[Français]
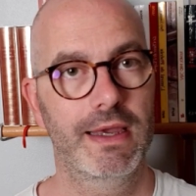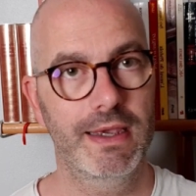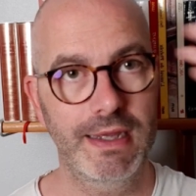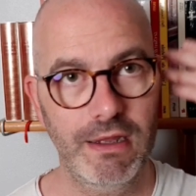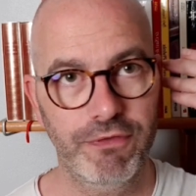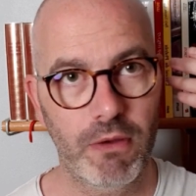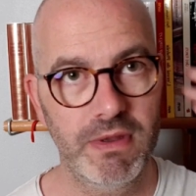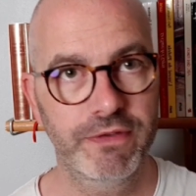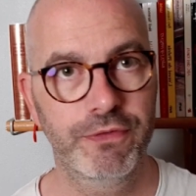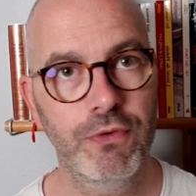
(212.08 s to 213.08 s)
et
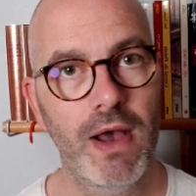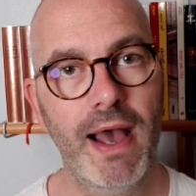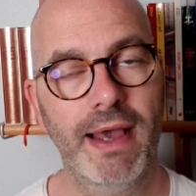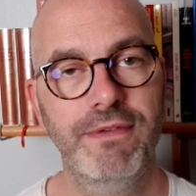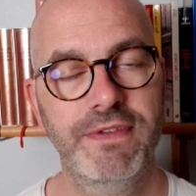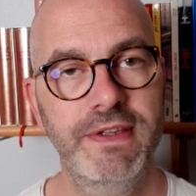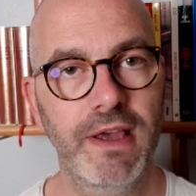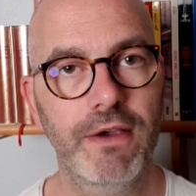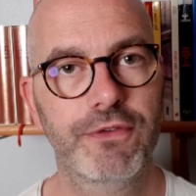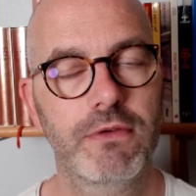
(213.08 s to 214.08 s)
l'information arrive
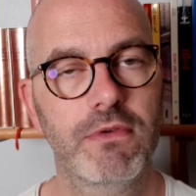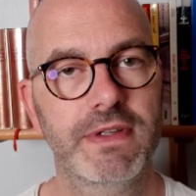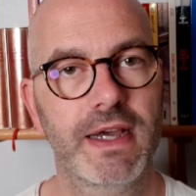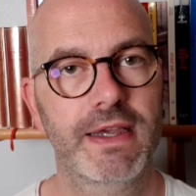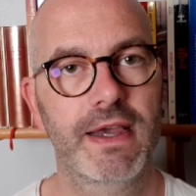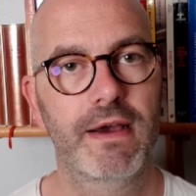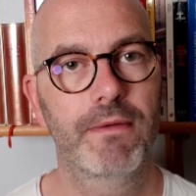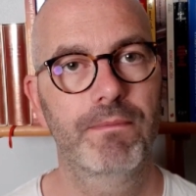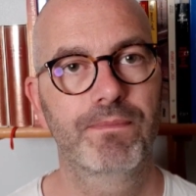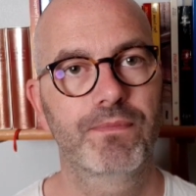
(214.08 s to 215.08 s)
directement
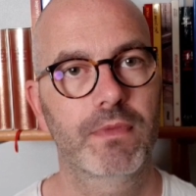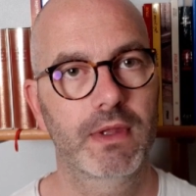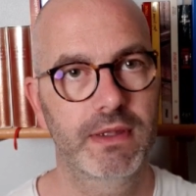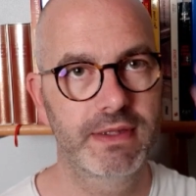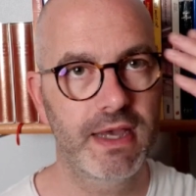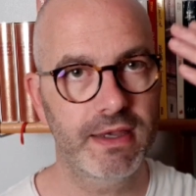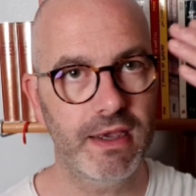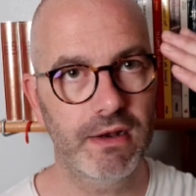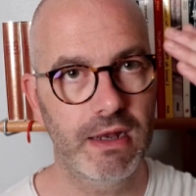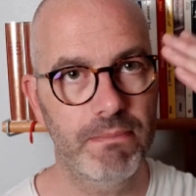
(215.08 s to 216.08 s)
derrière.
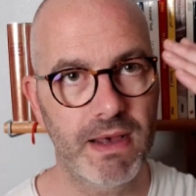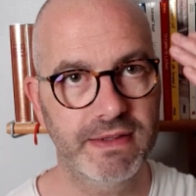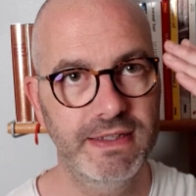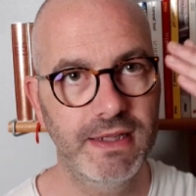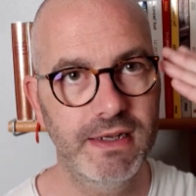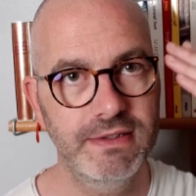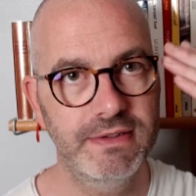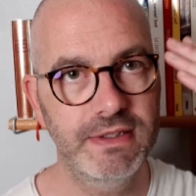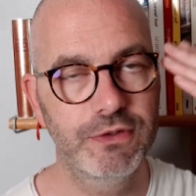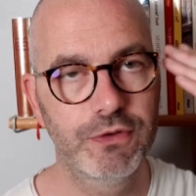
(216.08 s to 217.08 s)
Derrière la partie
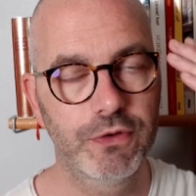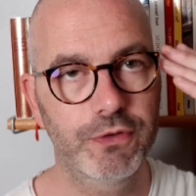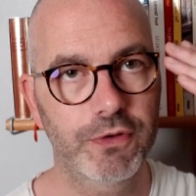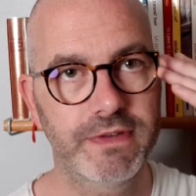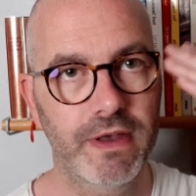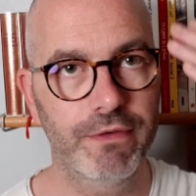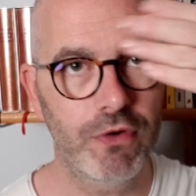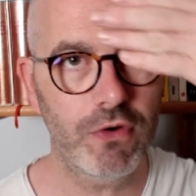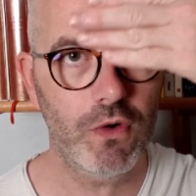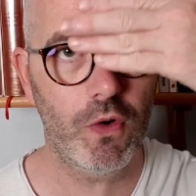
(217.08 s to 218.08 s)
analytique de notre
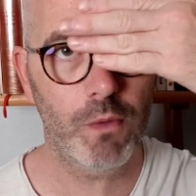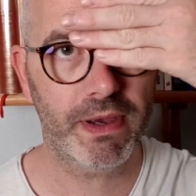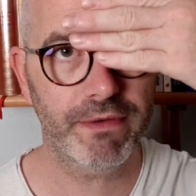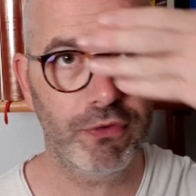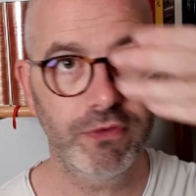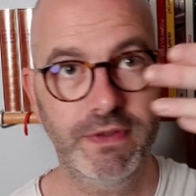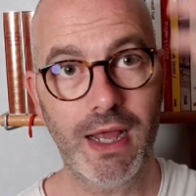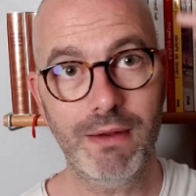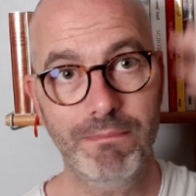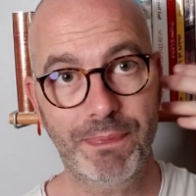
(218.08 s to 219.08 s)
cerveau, en
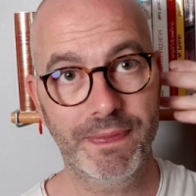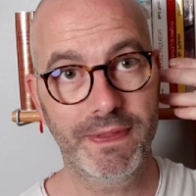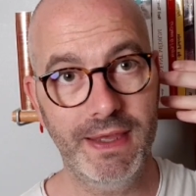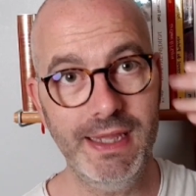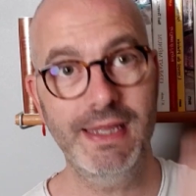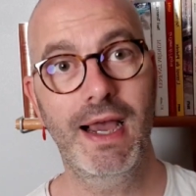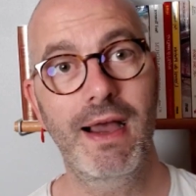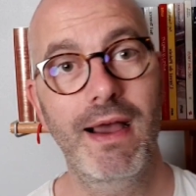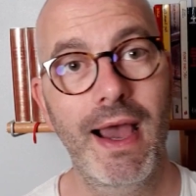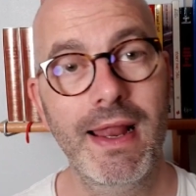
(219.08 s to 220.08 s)
préfrontal, il y
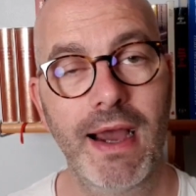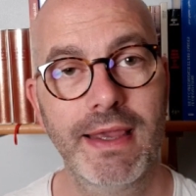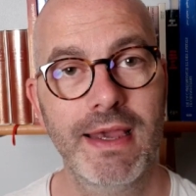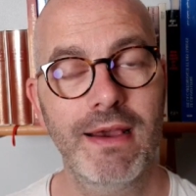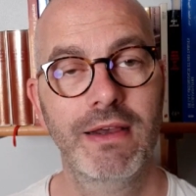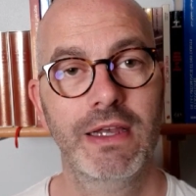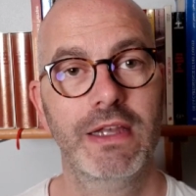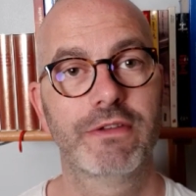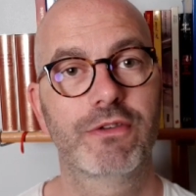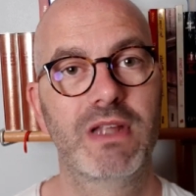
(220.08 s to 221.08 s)
a à l'arrière
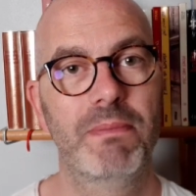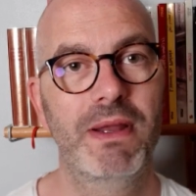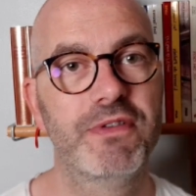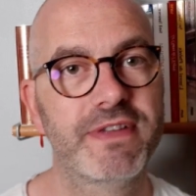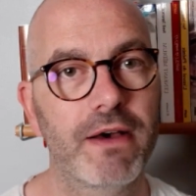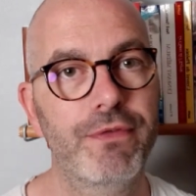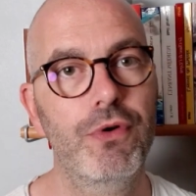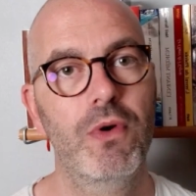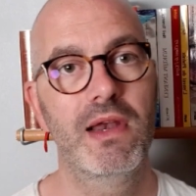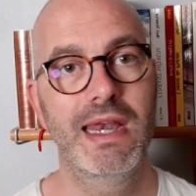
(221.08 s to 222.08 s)
ce qu'on appelle le
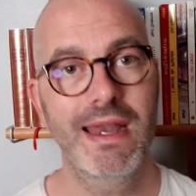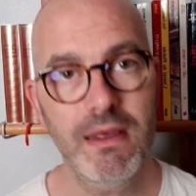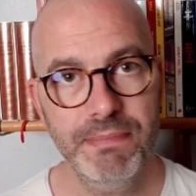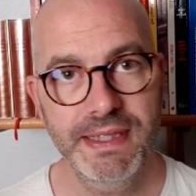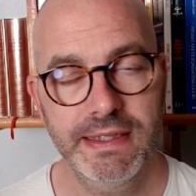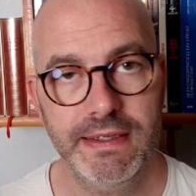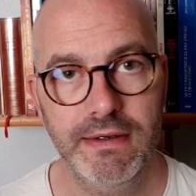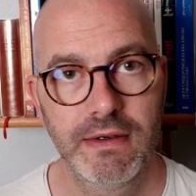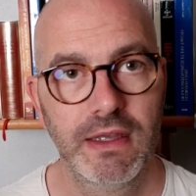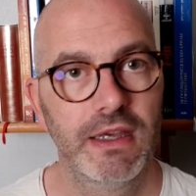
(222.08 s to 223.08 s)
cerveau limbique.
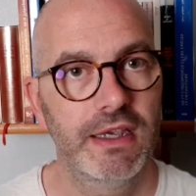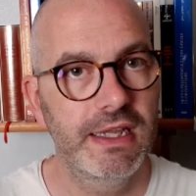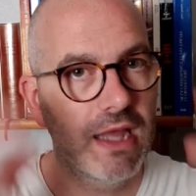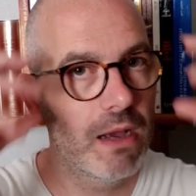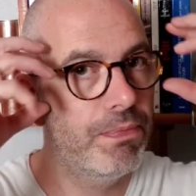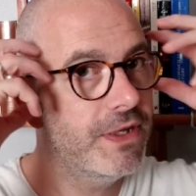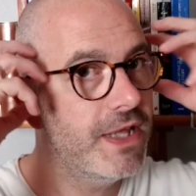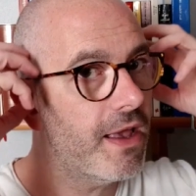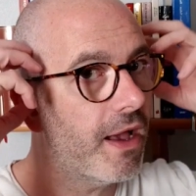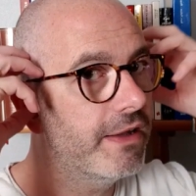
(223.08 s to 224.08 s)
Il est un peu
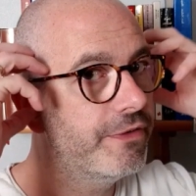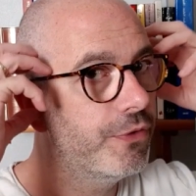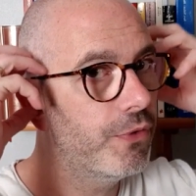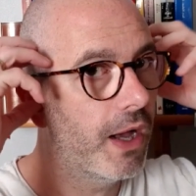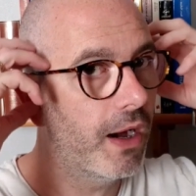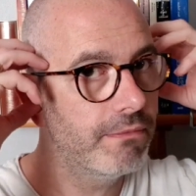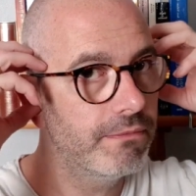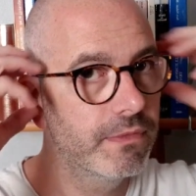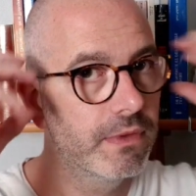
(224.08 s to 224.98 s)
derrière les yeux là. Hein.